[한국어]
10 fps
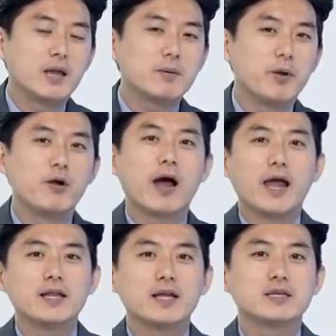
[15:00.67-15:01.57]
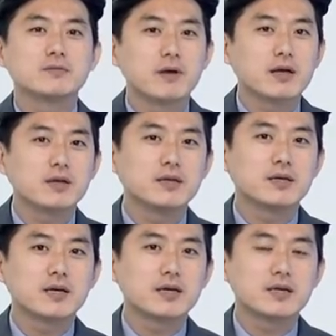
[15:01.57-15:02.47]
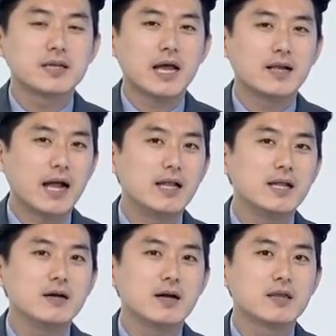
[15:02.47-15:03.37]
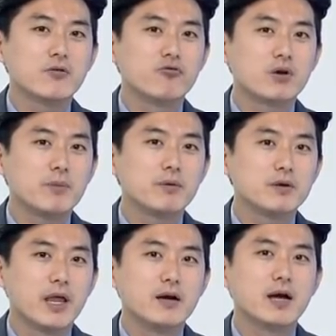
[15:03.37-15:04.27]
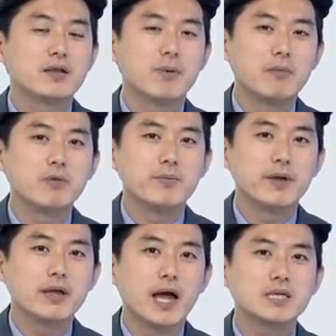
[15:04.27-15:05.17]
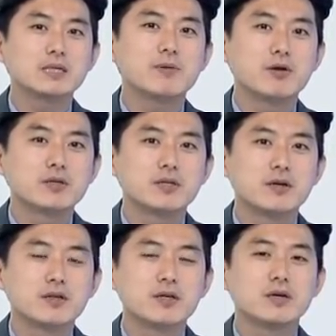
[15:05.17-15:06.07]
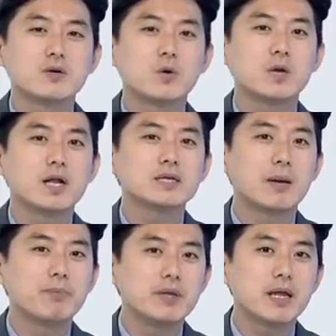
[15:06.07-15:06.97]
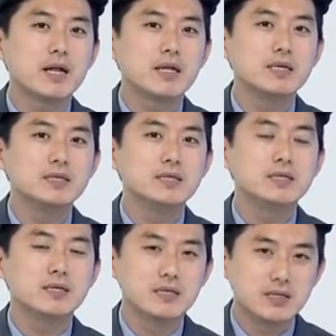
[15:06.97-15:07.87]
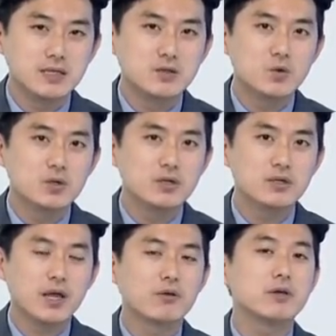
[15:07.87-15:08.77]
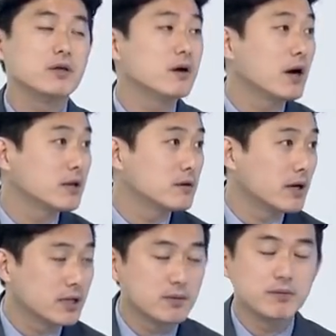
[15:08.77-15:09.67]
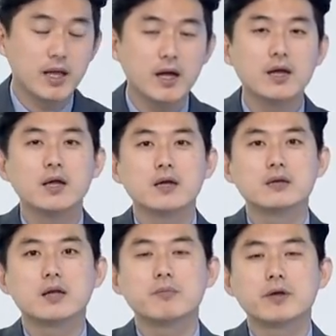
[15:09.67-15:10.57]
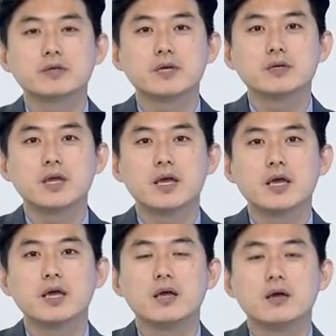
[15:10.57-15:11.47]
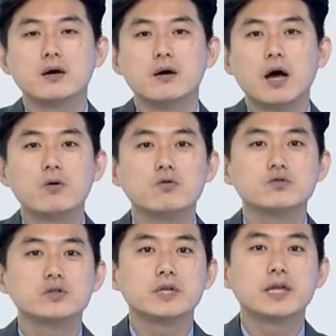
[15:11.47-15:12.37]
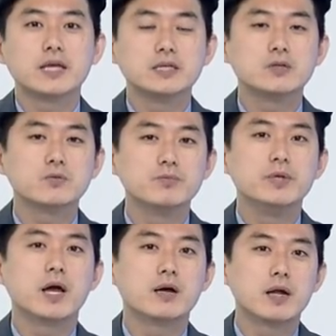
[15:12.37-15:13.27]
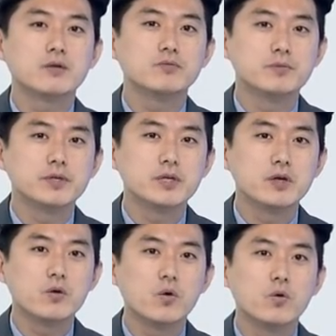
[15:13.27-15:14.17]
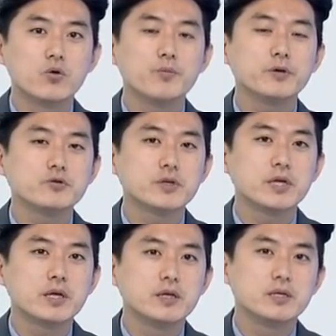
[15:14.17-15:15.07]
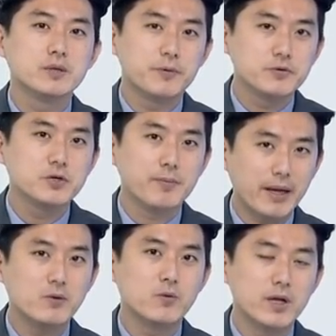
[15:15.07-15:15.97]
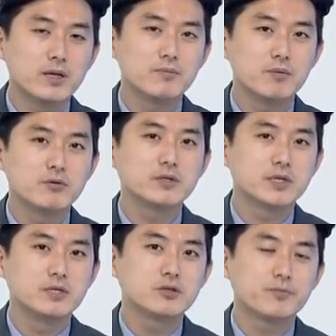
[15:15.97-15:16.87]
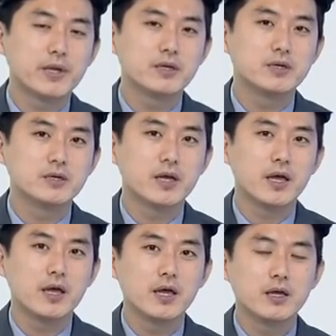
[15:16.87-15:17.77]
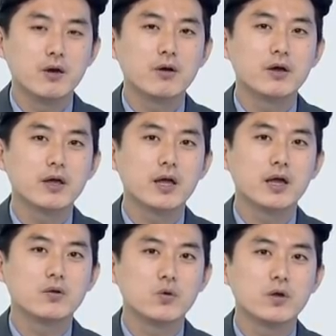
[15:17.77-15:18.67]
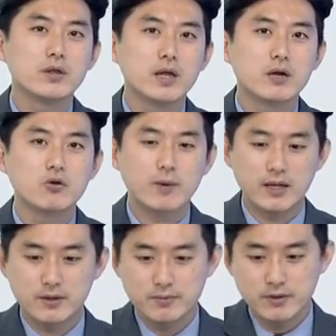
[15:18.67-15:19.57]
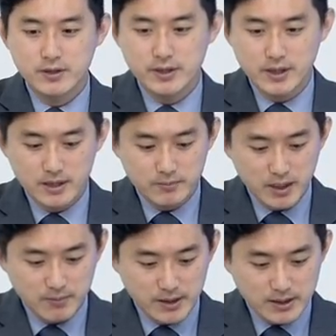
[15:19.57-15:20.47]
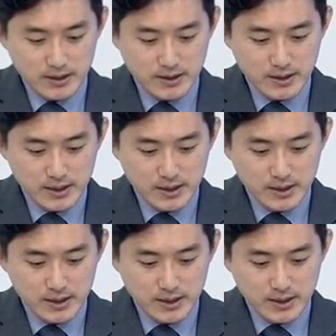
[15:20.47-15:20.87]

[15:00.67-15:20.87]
아니면 네. 별거 아니다. 지금 약간 이제 다 갈리는 것 같아요. 국가별로 대응하는 방법이. 그러니까요. 하지만 어찌되었든 코로나 잡힌다라는 인식 기조는 계속 이어가는 것 음. 같습니다. 음. 그러다 보니까 최근에 어, 항공주들이 다시 좀 비상을 하는 부분들이 있고 소비주들이 이번 주에 많이 올랐습니다. 물론 이제 기술적 반등의 영역에 놓여 있다라고 말씀드릴 수 있겠습니다만은